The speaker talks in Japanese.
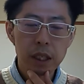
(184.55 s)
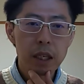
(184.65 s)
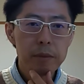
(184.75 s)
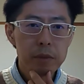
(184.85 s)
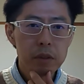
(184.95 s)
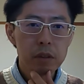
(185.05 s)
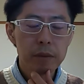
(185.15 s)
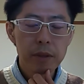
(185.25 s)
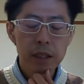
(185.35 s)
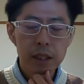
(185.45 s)
誰も
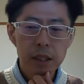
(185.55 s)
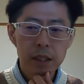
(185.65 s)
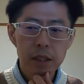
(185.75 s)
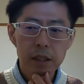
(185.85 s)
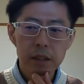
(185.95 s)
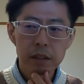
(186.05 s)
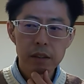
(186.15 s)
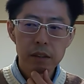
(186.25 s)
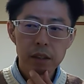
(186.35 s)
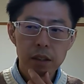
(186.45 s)
今まで
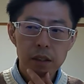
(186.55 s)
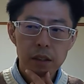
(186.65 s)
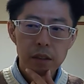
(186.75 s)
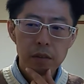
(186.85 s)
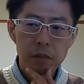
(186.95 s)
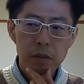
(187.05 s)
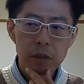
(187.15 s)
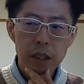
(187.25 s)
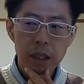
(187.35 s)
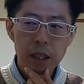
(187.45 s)
大
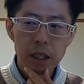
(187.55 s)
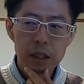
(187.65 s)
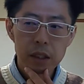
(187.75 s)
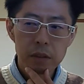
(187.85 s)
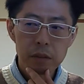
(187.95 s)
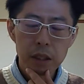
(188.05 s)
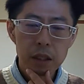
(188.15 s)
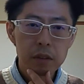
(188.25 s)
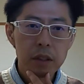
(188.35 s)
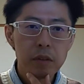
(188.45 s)
きな会社の
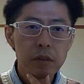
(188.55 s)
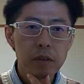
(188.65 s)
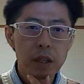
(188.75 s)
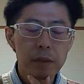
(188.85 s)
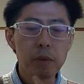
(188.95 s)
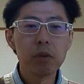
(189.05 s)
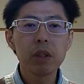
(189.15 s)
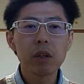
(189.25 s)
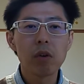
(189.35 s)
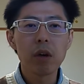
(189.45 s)
役員の人が僕
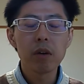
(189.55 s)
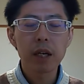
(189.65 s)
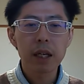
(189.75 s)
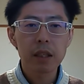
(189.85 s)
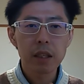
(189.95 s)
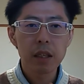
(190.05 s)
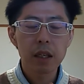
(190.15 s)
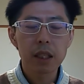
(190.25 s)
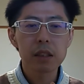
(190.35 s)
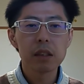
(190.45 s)
に声をかけて
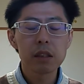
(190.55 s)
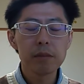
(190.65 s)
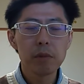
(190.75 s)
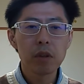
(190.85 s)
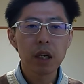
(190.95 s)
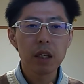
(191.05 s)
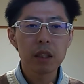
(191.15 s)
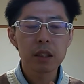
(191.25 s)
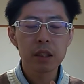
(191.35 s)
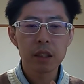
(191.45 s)
河川水門
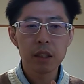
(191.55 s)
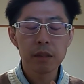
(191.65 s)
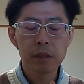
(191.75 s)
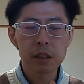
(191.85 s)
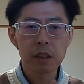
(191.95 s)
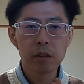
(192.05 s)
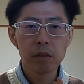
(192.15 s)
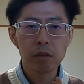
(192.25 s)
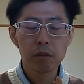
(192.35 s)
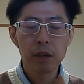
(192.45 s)
海式弾発電
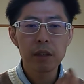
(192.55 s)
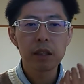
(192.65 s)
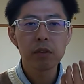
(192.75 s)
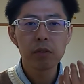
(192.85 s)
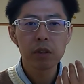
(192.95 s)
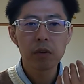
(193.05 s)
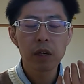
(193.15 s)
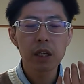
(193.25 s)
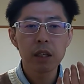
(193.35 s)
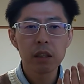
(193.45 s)
我々の方でお
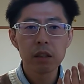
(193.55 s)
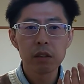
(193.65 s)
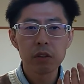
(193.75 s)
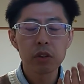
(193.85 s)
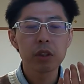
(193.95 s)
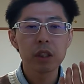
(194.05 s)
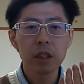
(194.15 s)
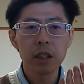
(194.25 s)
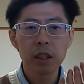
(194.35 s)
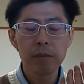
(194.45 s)
金出
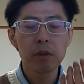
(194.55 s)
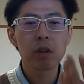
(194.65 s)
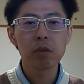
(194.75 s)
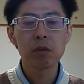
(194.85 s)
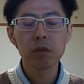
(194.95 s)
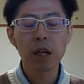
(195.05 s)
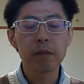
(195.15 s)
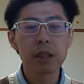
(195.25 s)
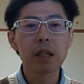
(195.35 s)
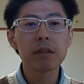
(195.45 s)
資君のところの
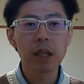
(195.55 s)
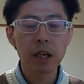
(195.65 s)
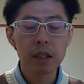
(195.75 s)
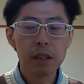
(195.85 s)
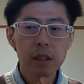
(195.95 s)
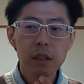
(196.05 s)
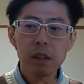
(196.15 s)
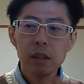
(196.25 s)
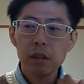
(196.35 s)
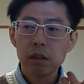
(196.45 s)
株買うから
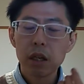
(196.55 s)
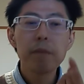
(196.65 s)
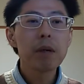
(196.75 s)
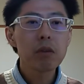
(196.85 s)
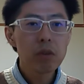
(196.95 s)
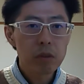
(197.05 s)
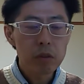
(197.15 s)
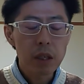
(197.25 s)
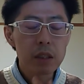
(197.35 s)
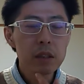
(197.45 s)
頑張ろうよ
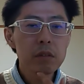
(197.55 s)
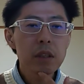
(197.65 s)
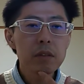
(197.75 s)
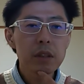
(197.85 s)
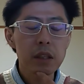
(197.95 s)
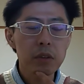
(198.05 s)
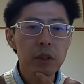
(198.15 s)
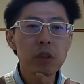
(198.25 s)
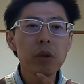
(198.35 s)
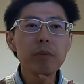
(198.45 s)
とか言ってくれた人
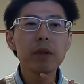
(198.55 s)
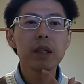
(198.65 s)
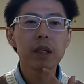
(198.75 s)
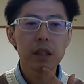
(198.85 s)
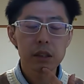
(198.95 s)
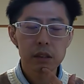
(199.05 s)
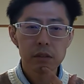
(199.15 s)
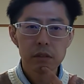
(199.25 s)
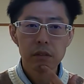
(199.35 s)
一人もいないんです